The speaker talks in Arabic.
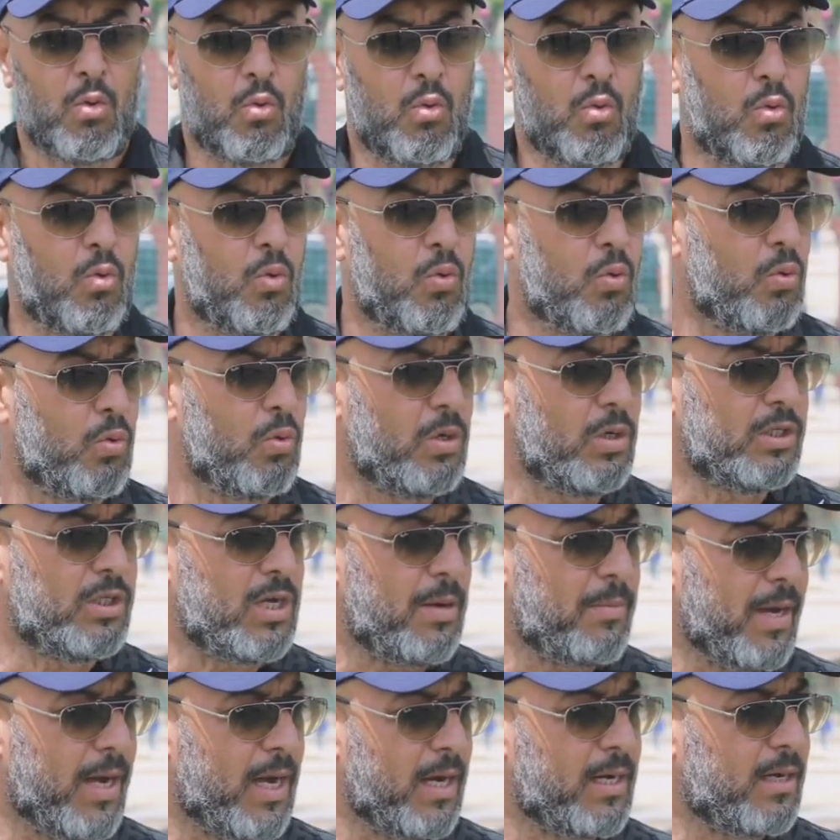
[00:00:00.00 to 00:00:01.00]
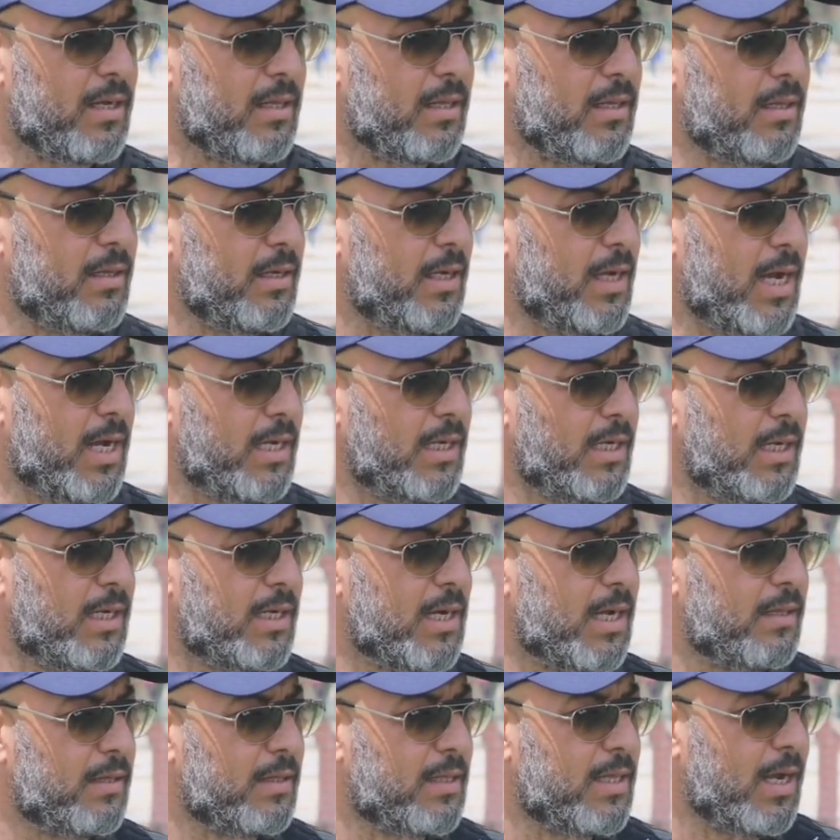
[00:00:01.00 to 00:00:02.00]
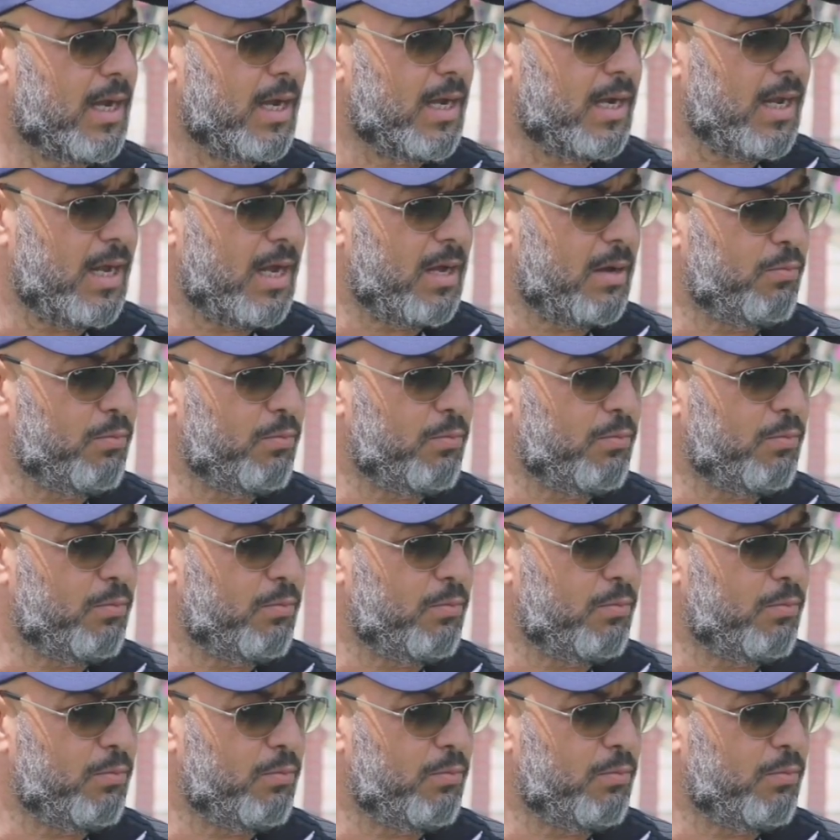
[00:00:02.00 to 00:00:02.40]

والجامعه كان يعني كانت على